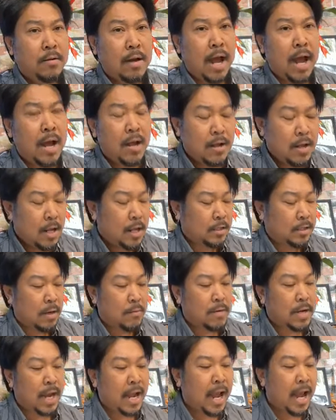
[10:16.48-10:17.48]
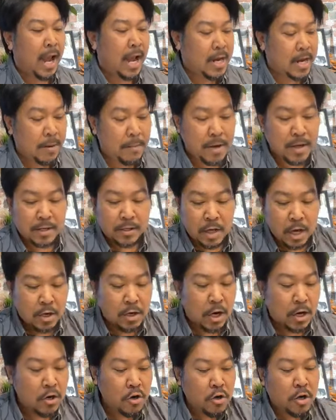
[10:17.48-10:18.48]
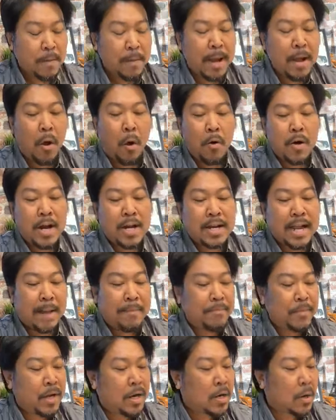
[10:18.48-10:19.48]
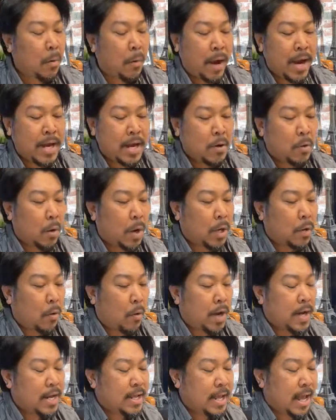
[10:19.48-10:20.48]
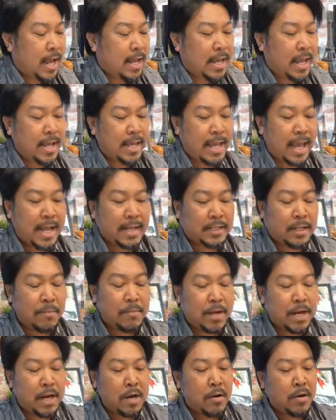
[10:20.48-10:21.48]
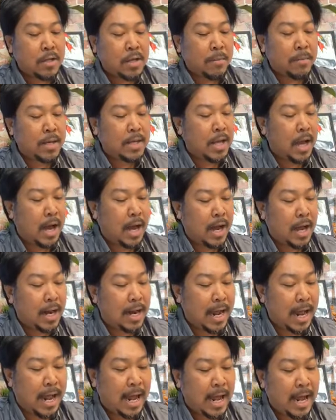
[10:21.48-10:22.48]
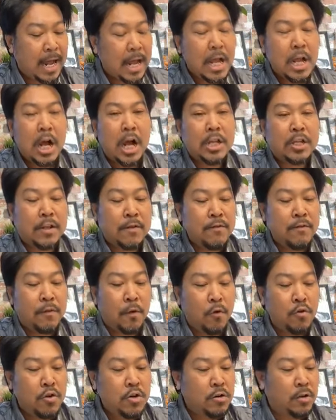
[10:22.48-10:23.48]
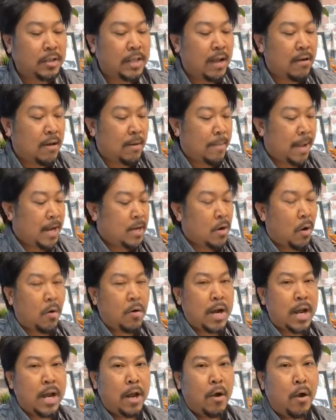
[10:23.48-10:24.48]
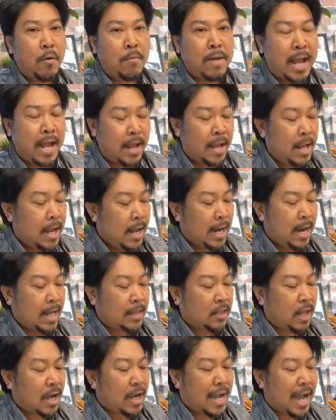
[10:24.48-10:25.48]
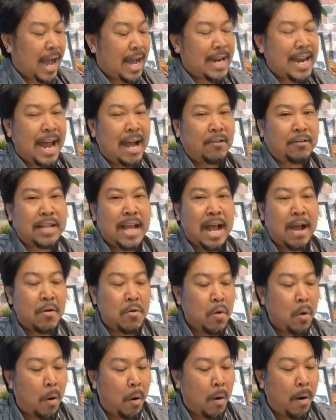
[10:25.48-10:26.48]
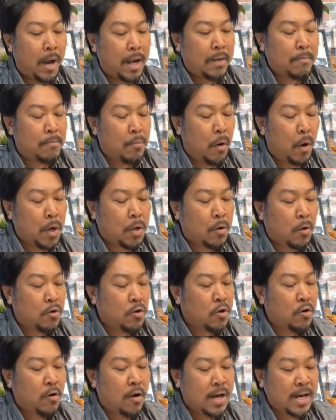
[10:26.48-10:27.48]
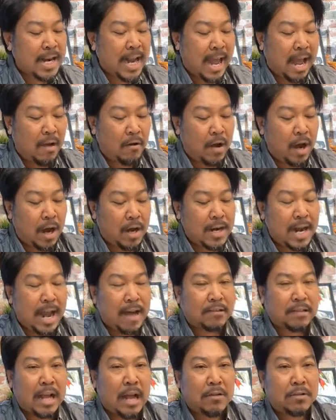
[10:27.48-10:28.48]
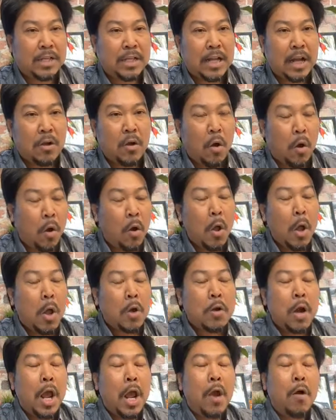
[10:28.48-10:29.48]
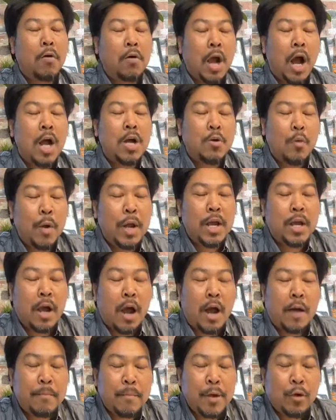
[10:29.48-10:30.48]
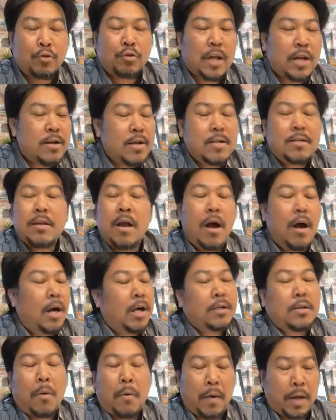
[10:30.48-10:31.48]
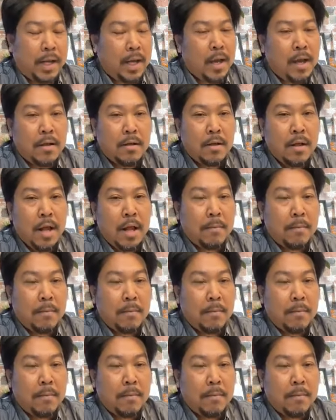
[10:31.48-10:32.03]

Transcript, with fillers: Đó, xong cái nó mới nó, nó đưa cái bản hồ, nó cầm nó coi nó coi coi nó dễ dễ dễ xong cái nó nói cho bây giờ là à, chính phủ đưa tao cái bản đồ đây nè Hùng nè, là tất cả downtown ngoại mỗi con đường nào ở downtown Chicago đều có nguy cơ biểu tình hết trơn á trọi á.